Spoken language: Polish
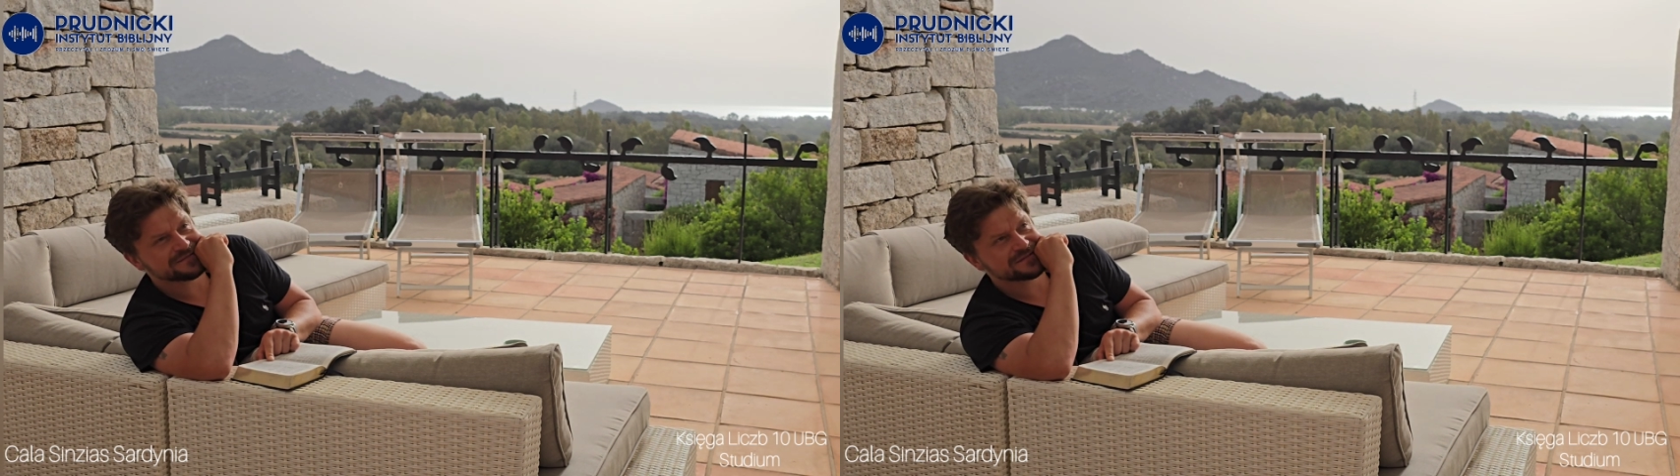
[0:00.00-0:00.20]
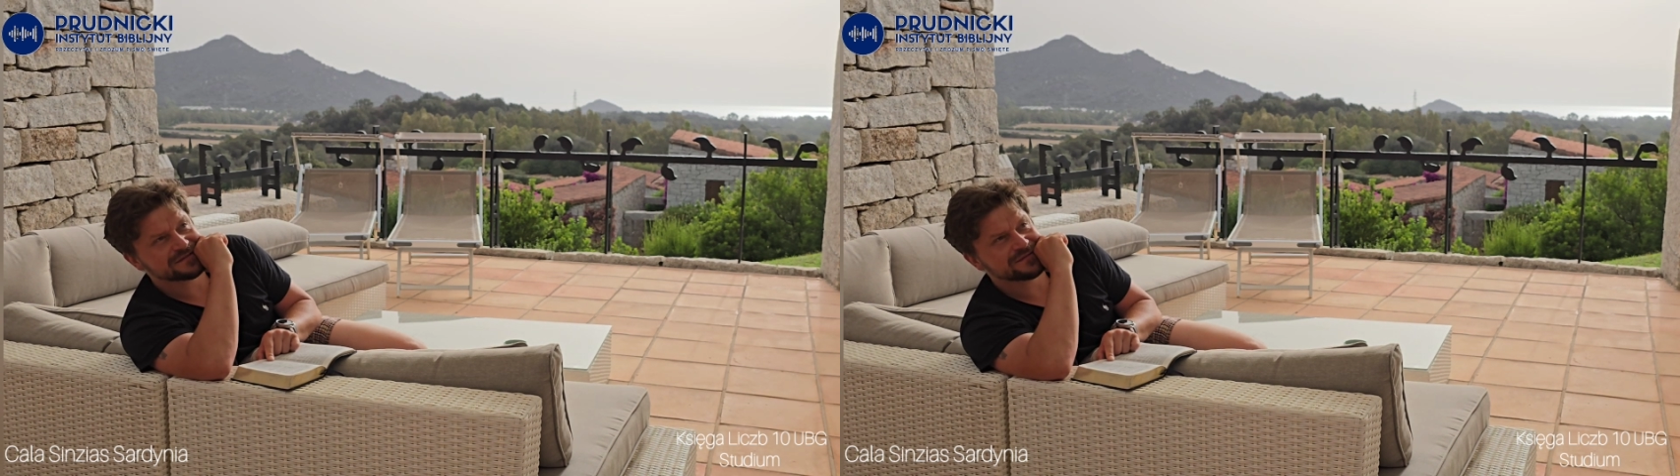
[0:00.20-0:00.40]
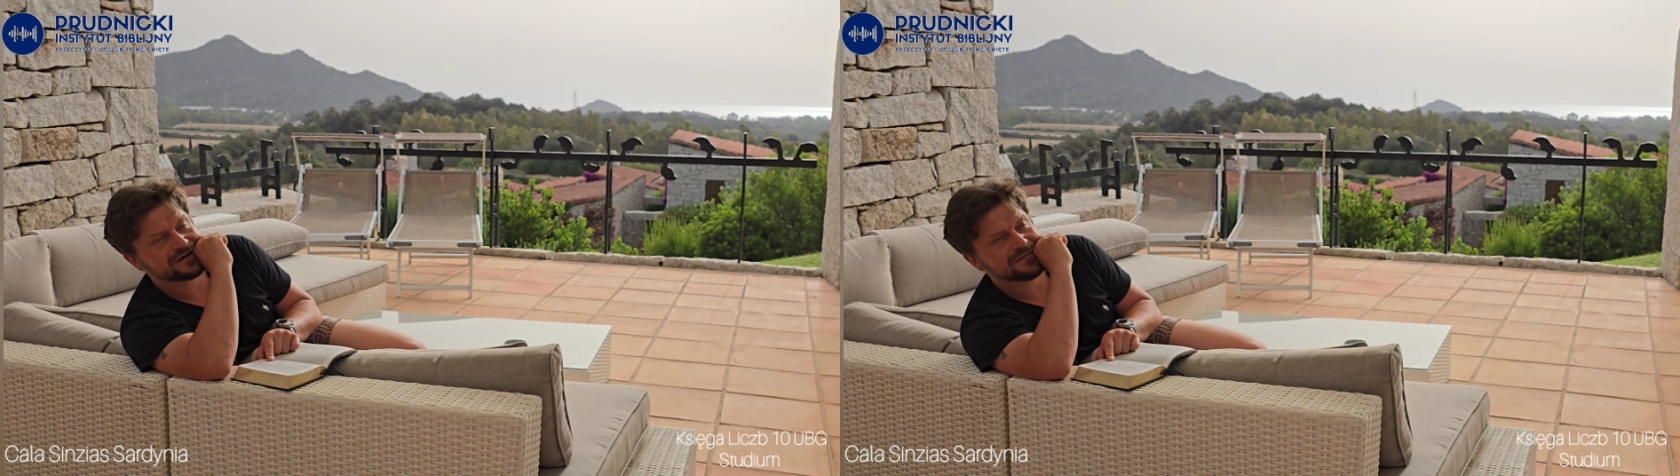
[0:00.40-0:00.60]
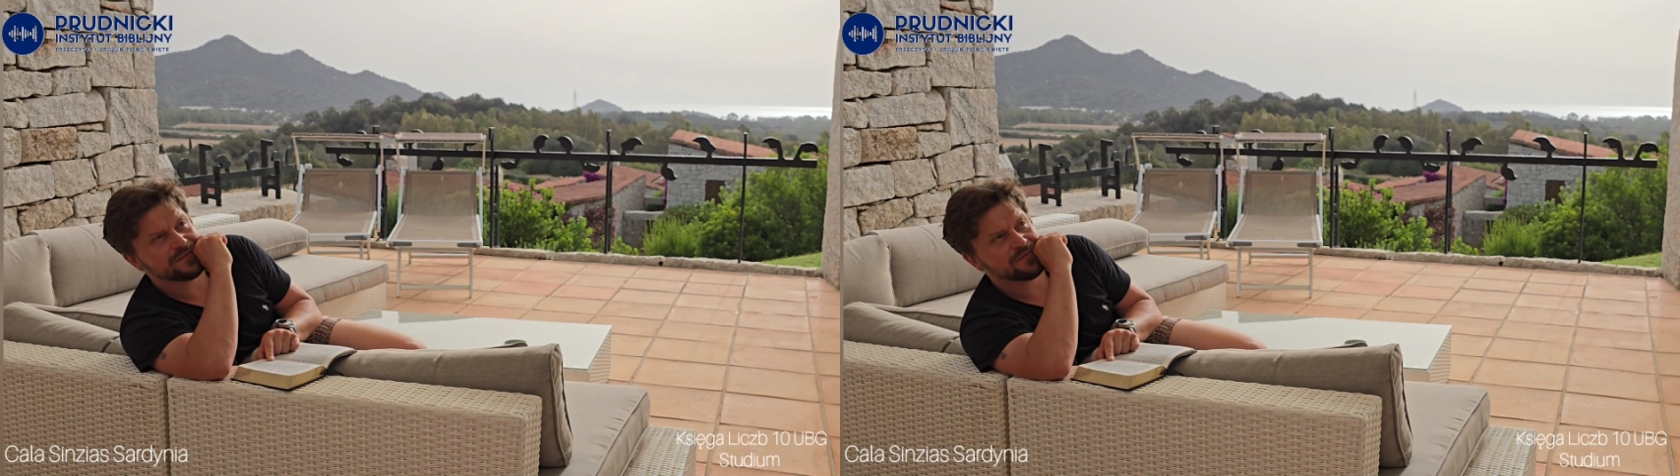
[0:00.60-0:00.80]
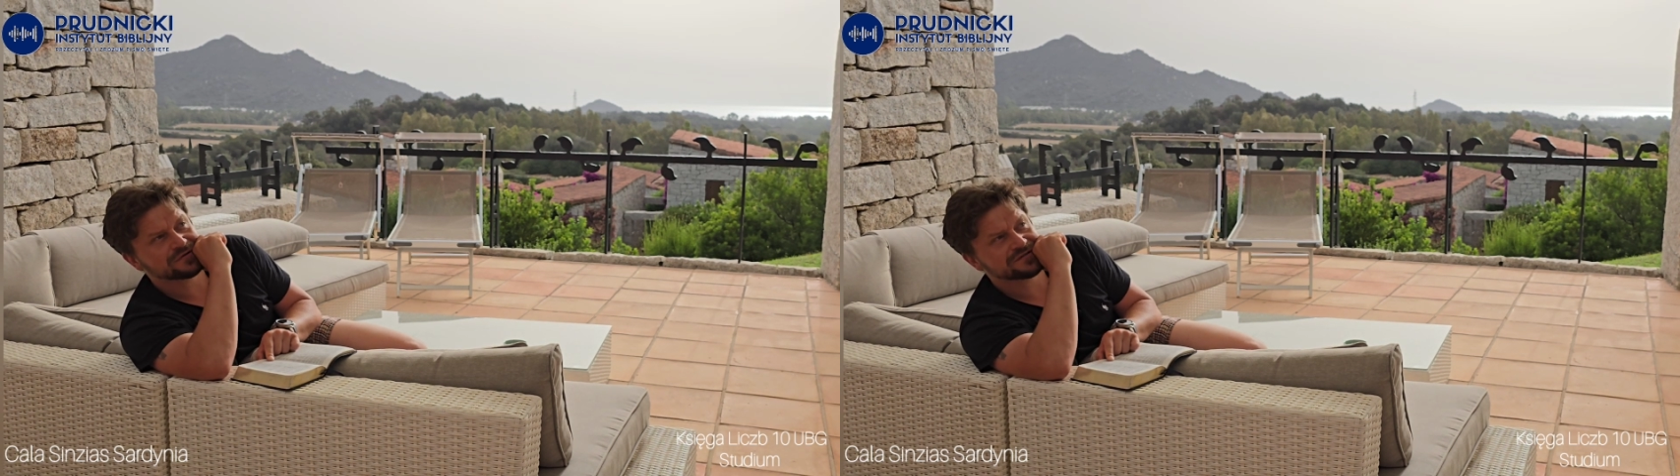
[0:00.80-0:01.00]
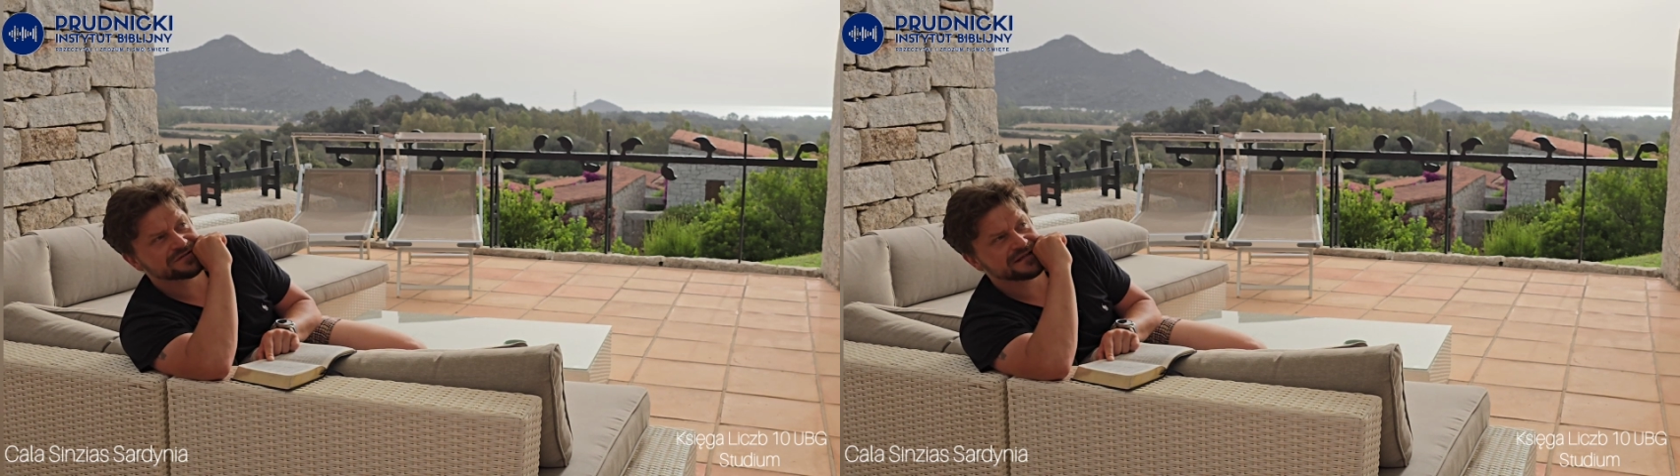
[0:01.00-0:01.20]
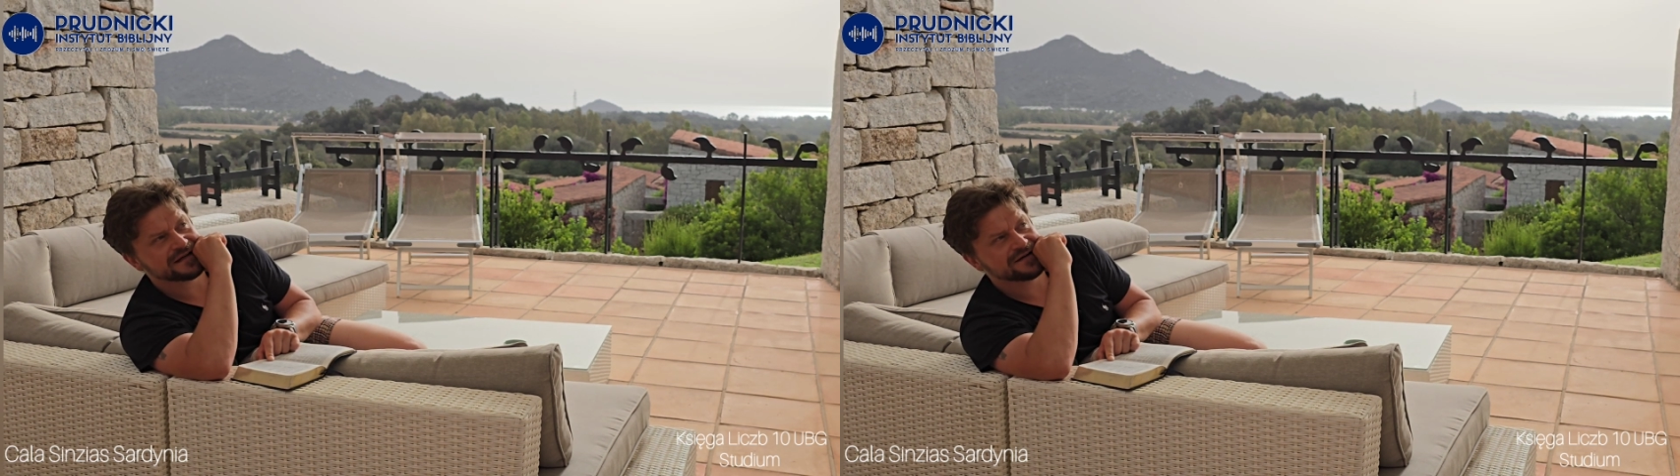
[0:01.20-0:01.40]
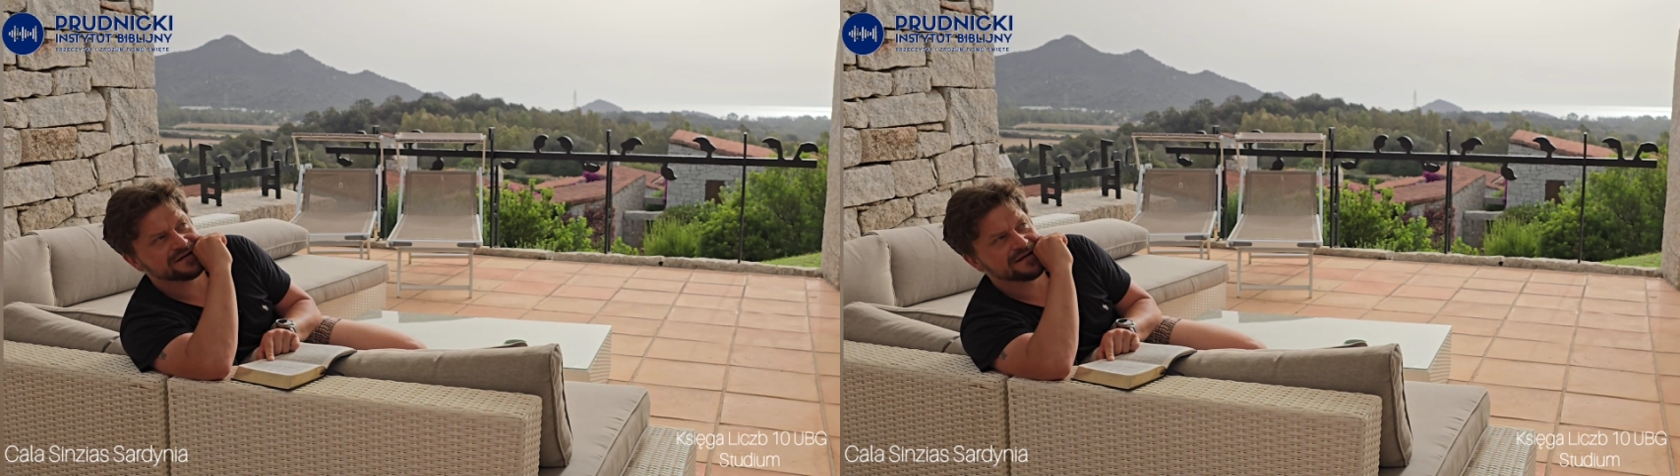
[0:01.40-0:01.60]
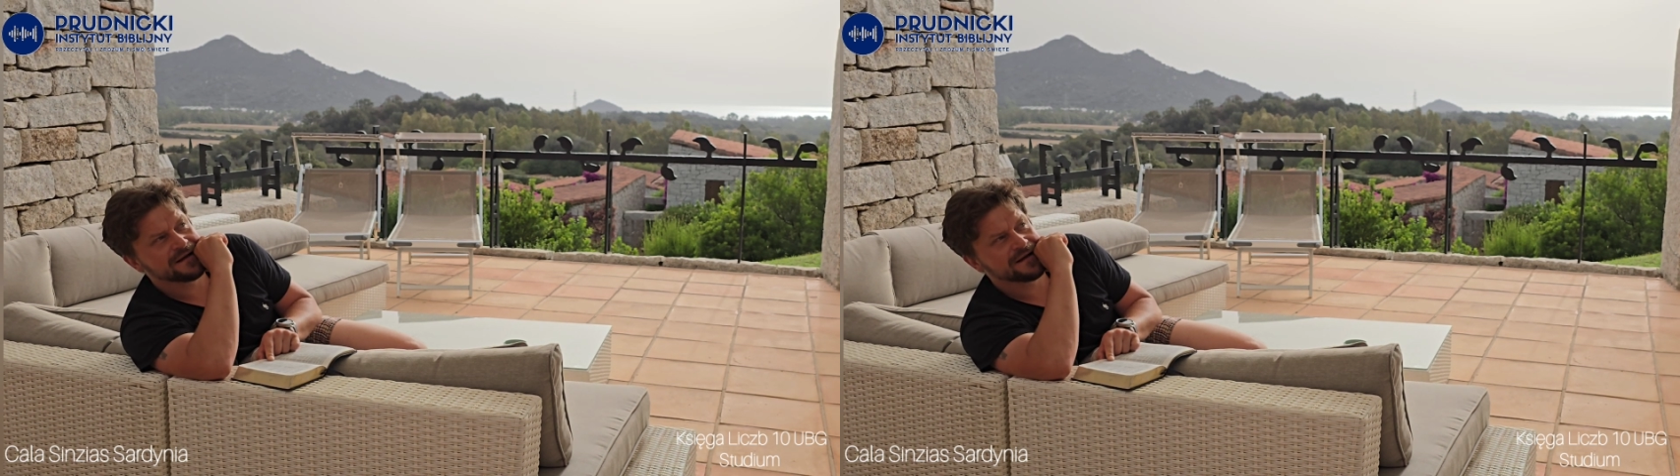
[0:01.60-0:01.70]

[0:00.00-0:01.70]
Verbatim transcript: może trochę był młodszy od niego,